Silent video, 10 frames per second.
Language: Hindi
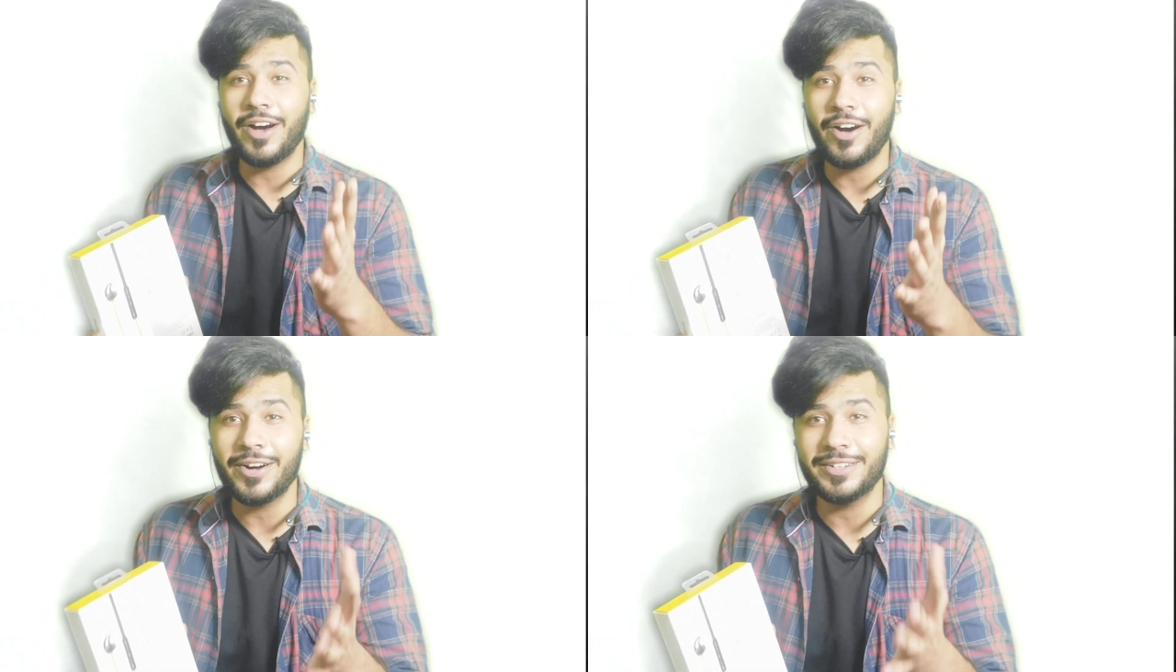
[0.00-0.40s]

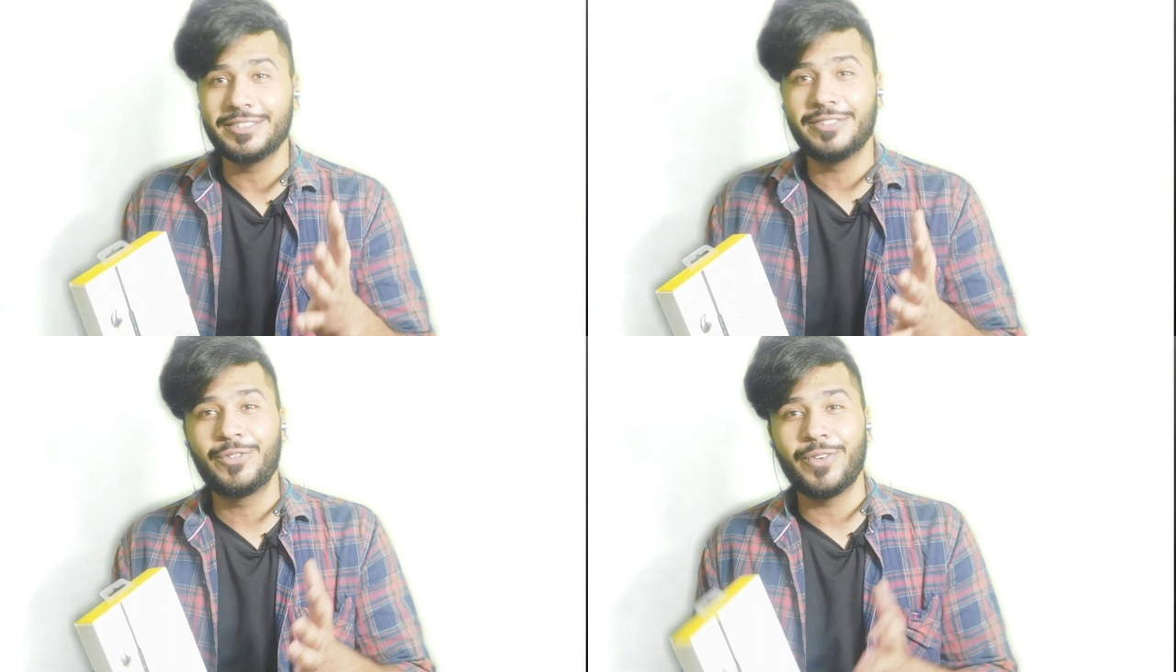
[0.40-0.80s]

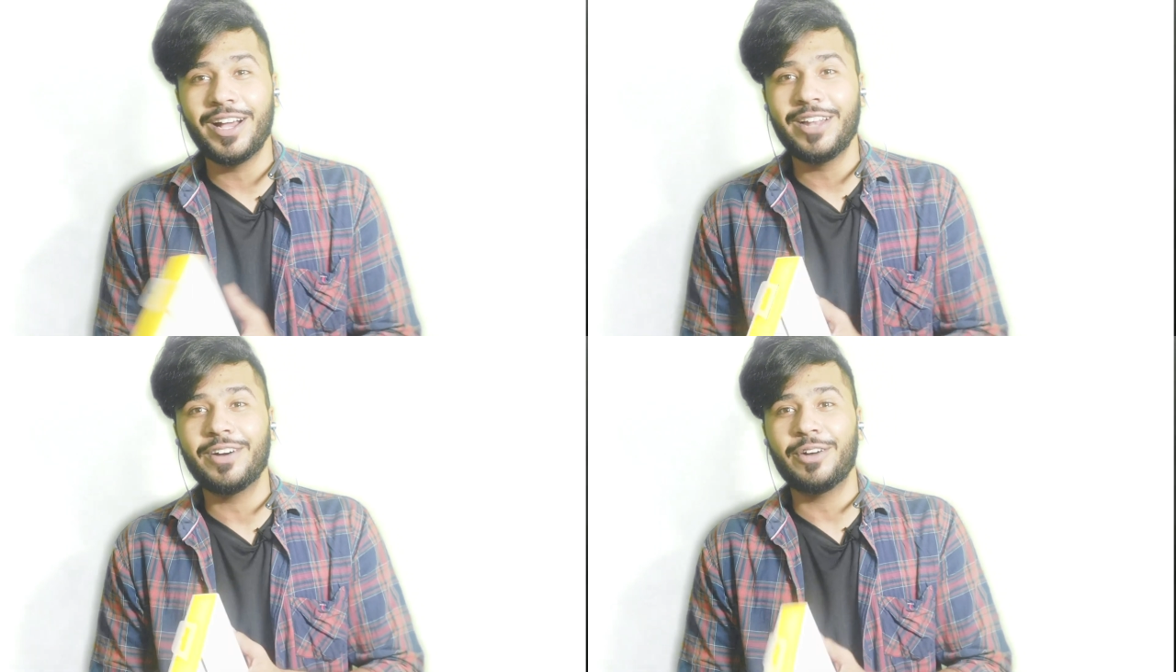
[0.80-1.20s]
आवर्स
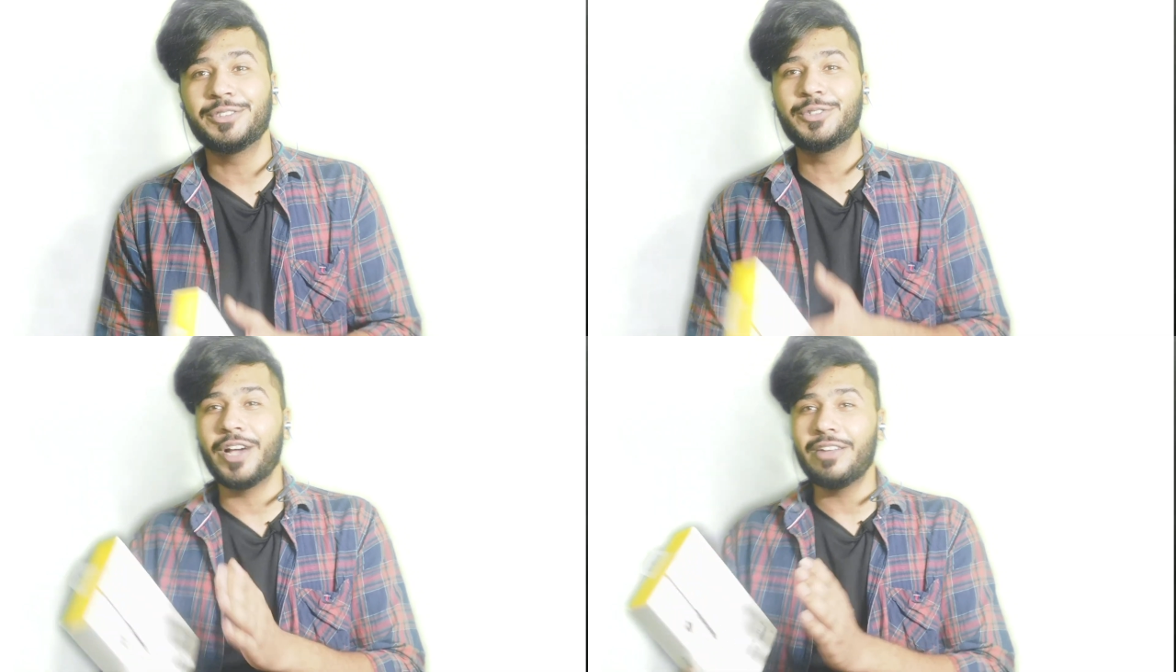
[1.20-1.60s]
ट्वेल्व
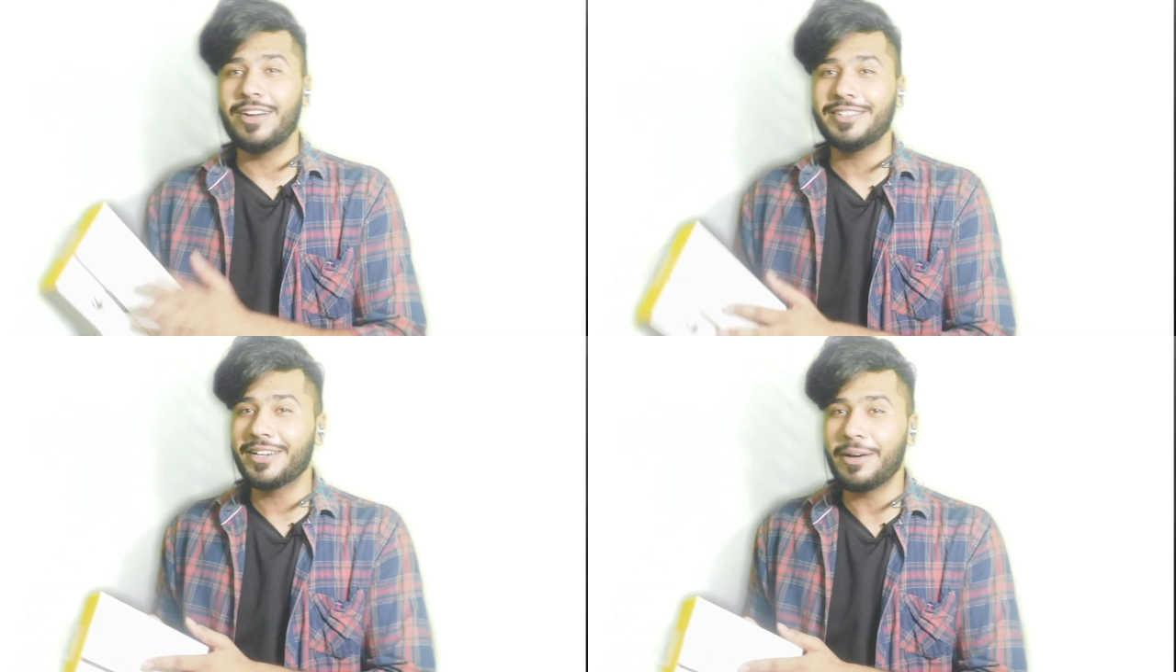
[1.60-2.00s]
आवर्स ट्वेल्व
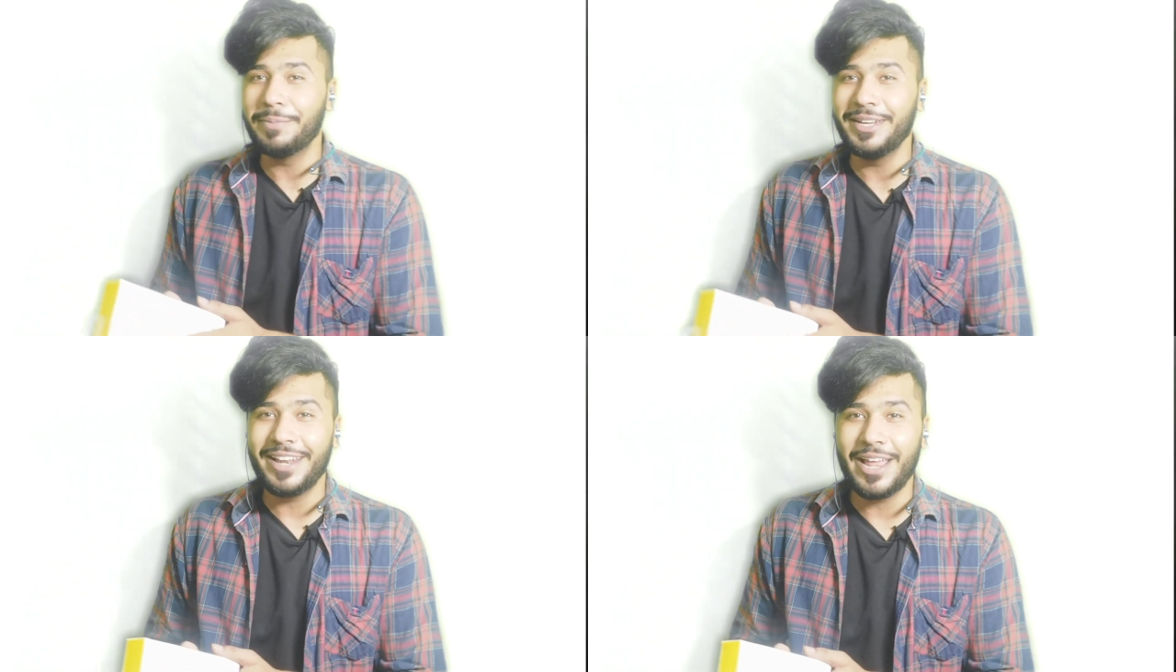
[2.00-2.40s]
आवर्स का
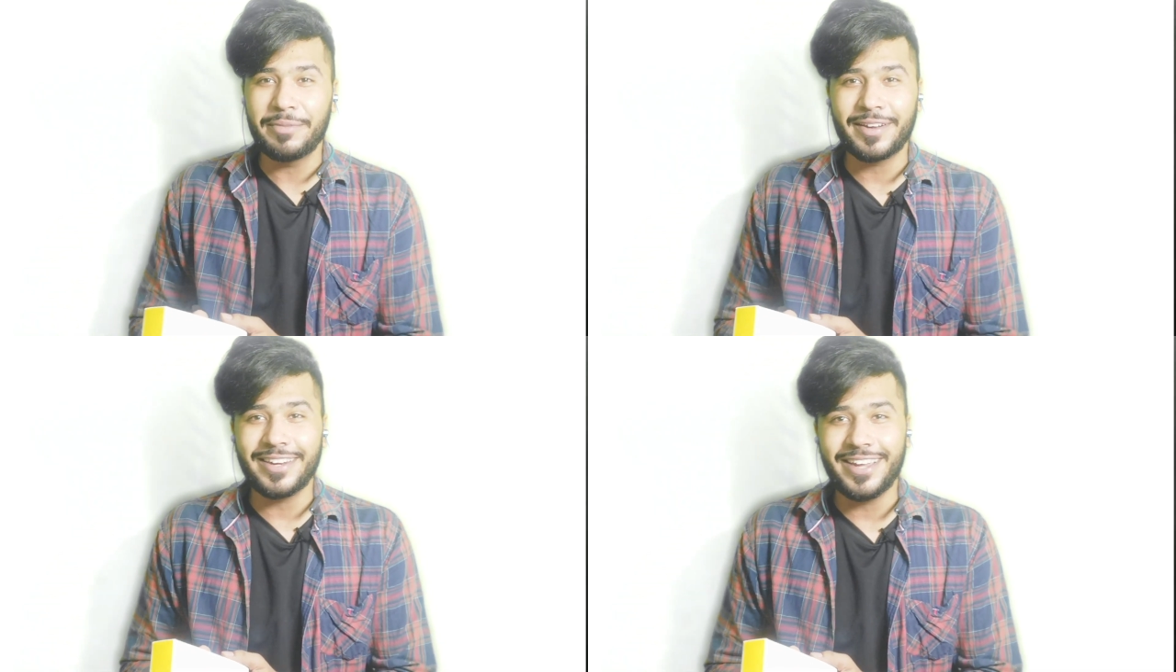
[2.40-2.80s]
कंपनी क्लेम
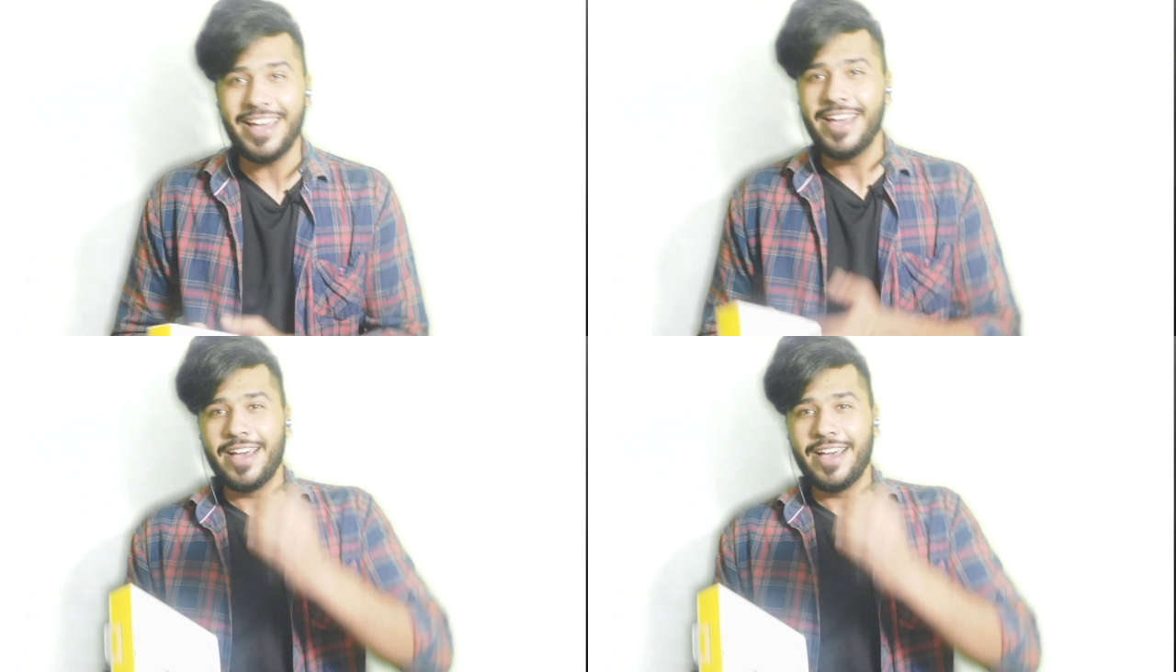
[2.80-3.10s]
कर रही है